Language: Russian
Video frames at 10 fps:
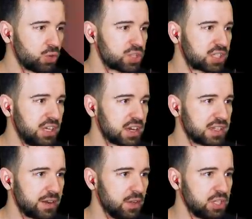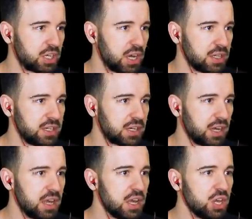куски разорвал. Тихо,
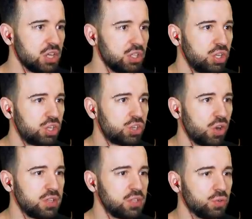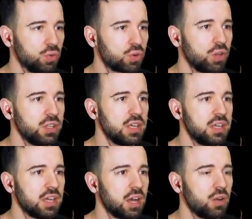тихо. Еще один урон, и
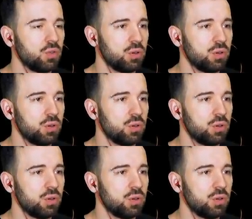я